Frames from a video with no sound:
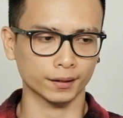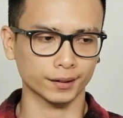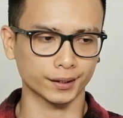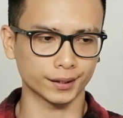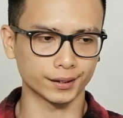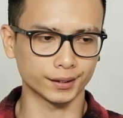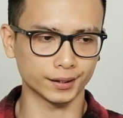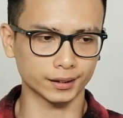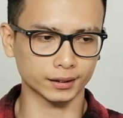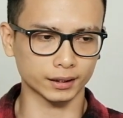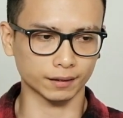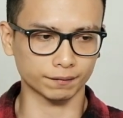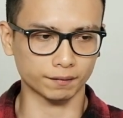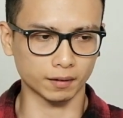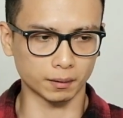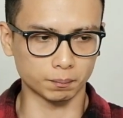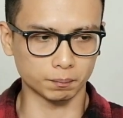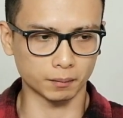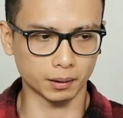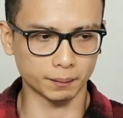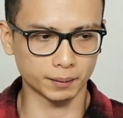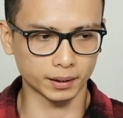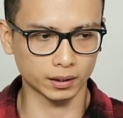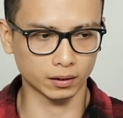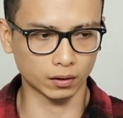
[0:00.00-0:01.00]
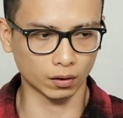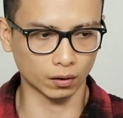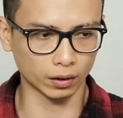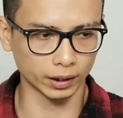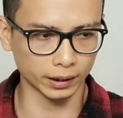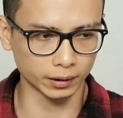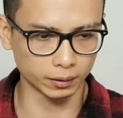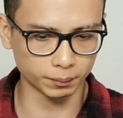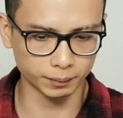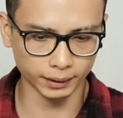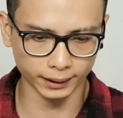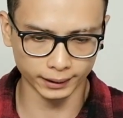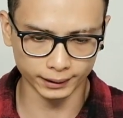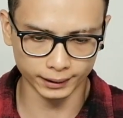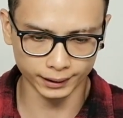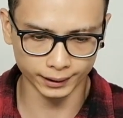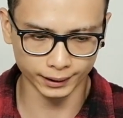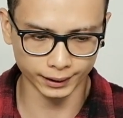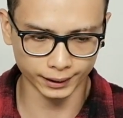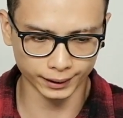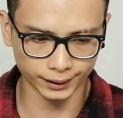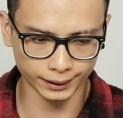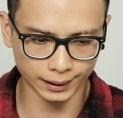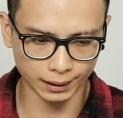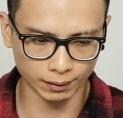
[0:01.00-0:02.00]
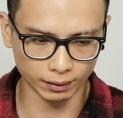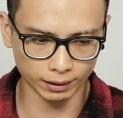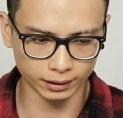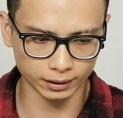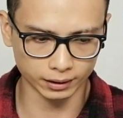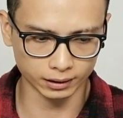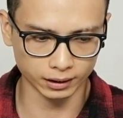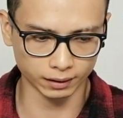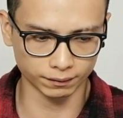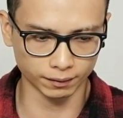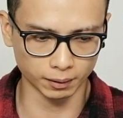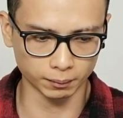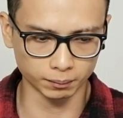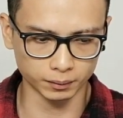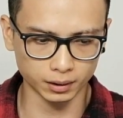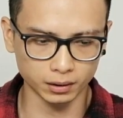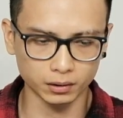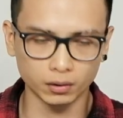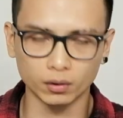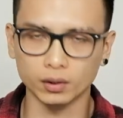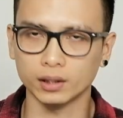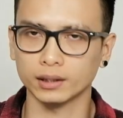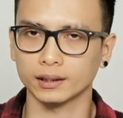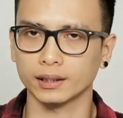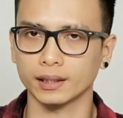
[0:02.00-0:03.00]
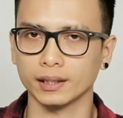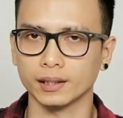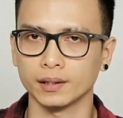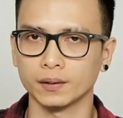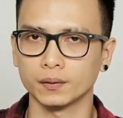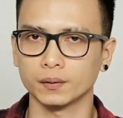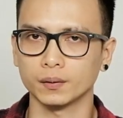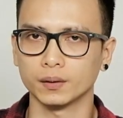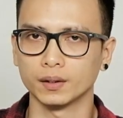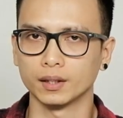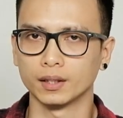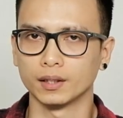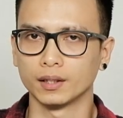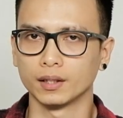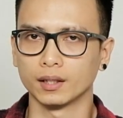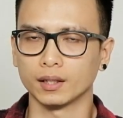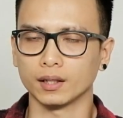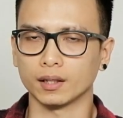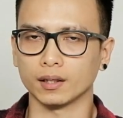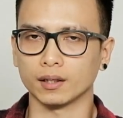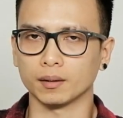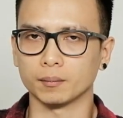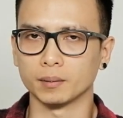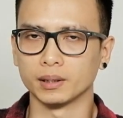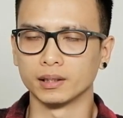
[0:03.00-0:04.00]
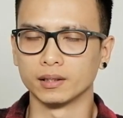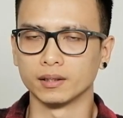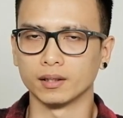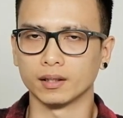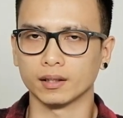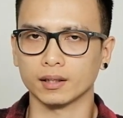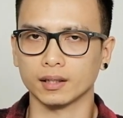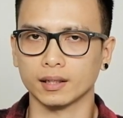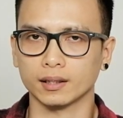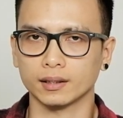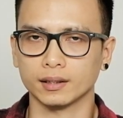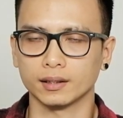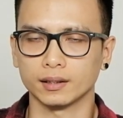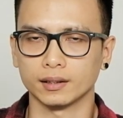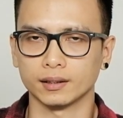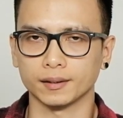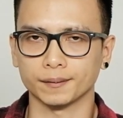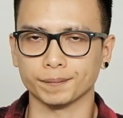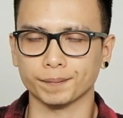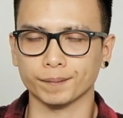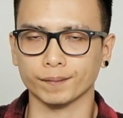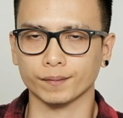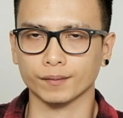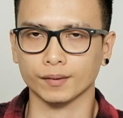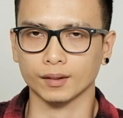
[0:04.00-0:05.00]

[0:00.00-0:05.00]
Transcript: thì những cái sản phẩm mà mình có ngày hôm nay thì ờ, đều là những sản phẩm tương đối là thiết yếu à, bình thường ra thì ờ,